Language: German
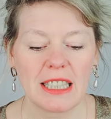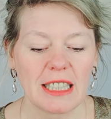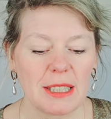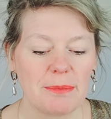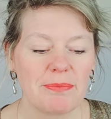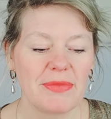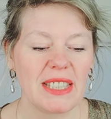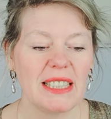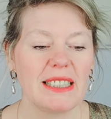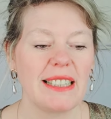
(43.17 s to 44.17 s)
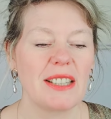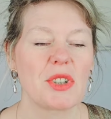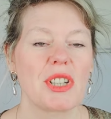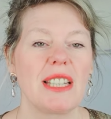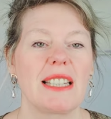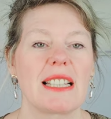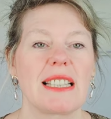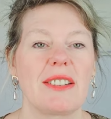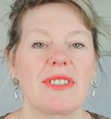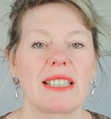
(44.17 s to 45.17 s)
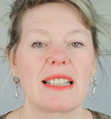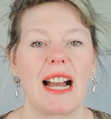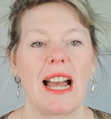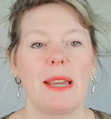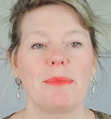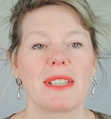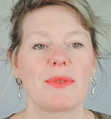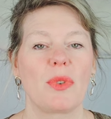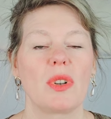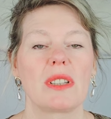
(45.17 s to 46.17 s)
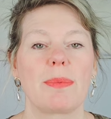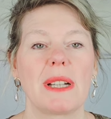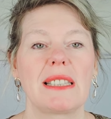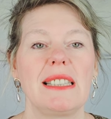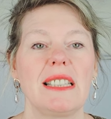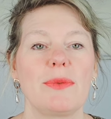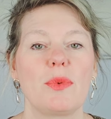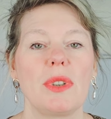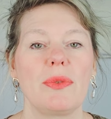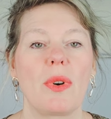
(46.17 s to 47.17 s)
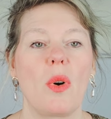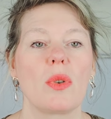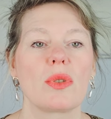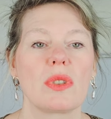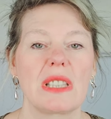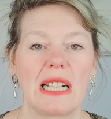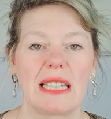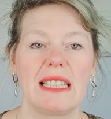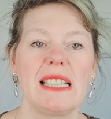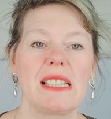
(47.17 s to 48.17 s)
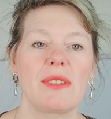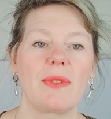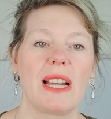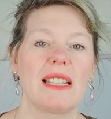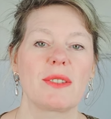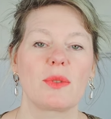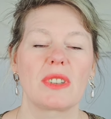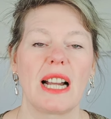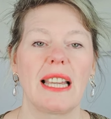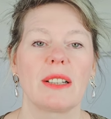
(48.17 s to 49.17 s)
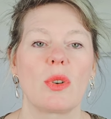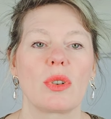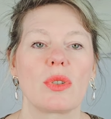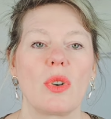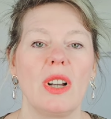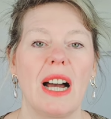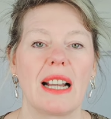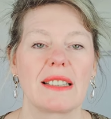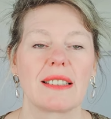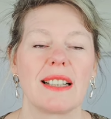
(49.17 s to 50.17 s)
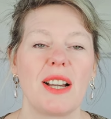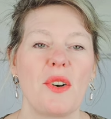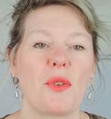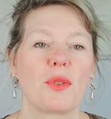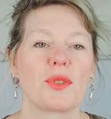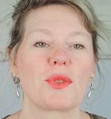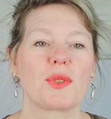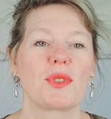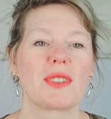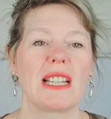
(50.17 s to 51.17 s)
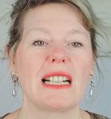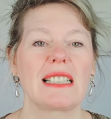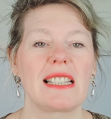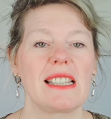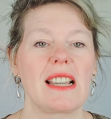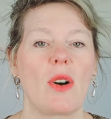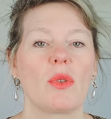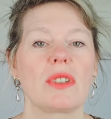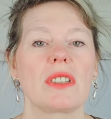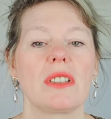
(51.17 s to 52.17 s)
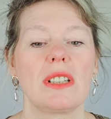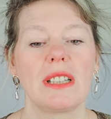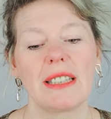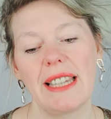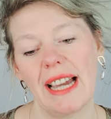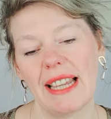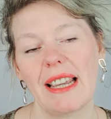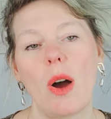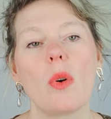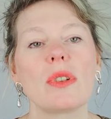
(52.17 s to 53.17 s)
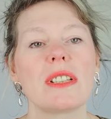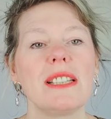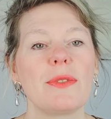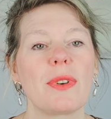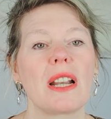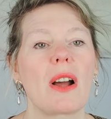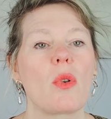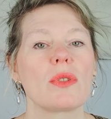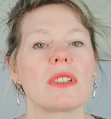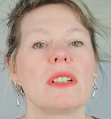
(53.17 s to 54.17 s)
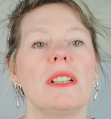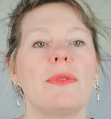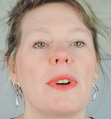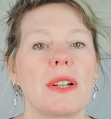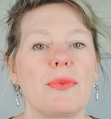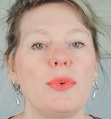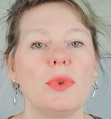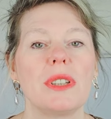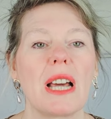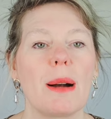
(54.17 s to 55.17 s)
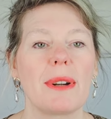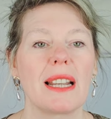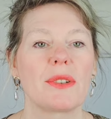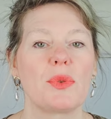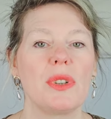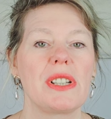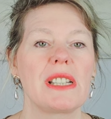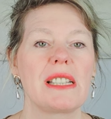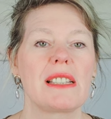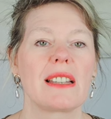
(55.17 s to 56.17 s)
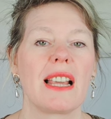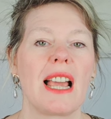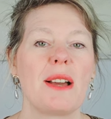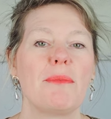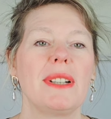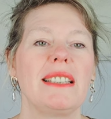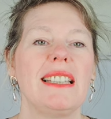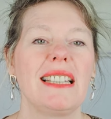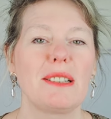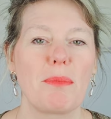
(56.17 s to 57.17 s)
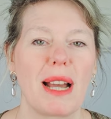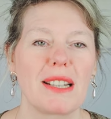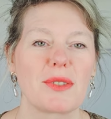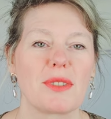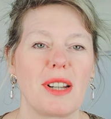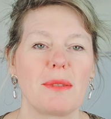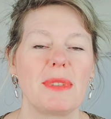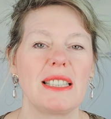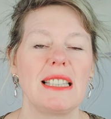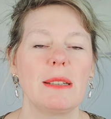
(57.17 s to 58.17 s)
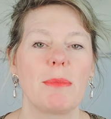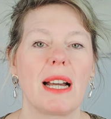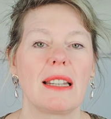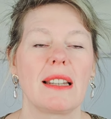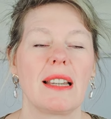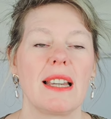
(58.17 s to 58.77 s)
ähm, die Idee steht, dass etwas Geheimnisvolles passiert, wo die Frau sozusagen nicht weiß und keine Kontrolle hat und sozusagen sich aus, gerne ausliefert, ausgeliefert fühlt. Aber natürlich nicht mit jedem Mann, sondern mit dem Mann,